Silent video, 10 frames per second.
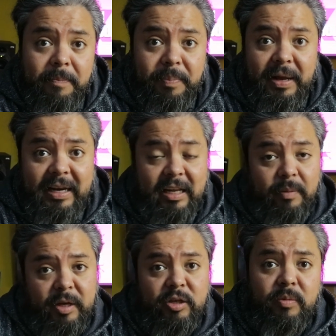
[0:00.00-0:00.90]
para que
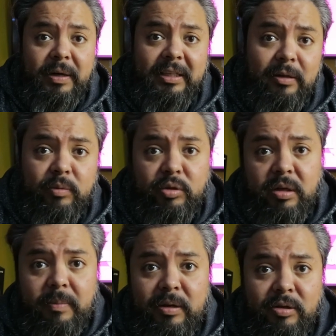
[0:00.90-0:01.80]
lo podáis compartir con sus
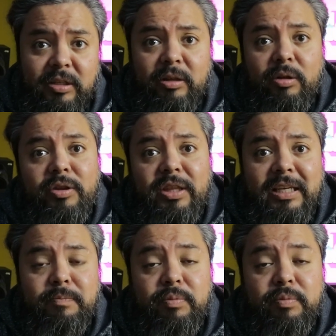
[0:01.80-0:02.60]
amigos y entonces